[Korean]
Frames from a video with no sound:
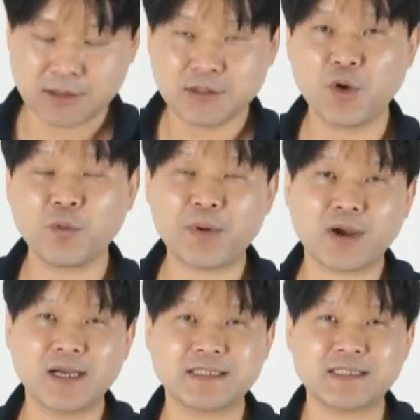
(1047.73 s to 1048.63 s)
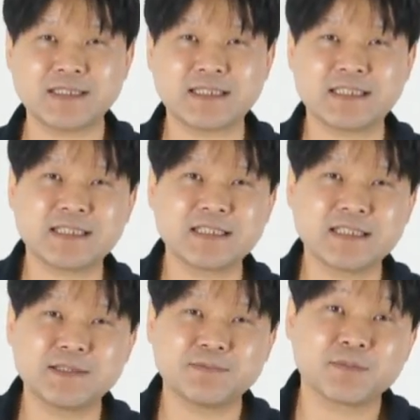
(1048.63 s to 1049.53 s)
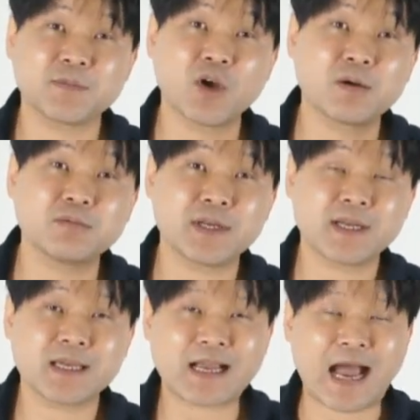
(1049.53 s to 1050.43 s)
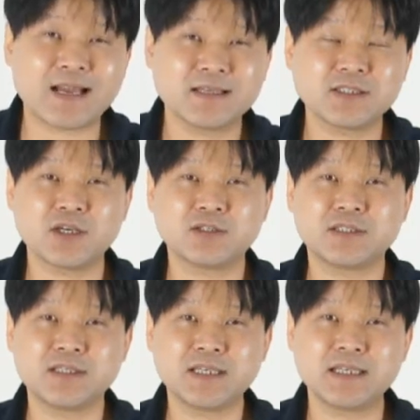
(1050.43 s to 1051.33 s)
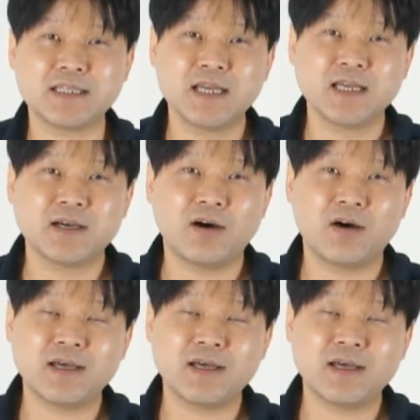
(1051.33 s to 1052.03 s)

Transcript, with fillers: 응용편까지 지금 여러분들에게 가르쳐 드린 어,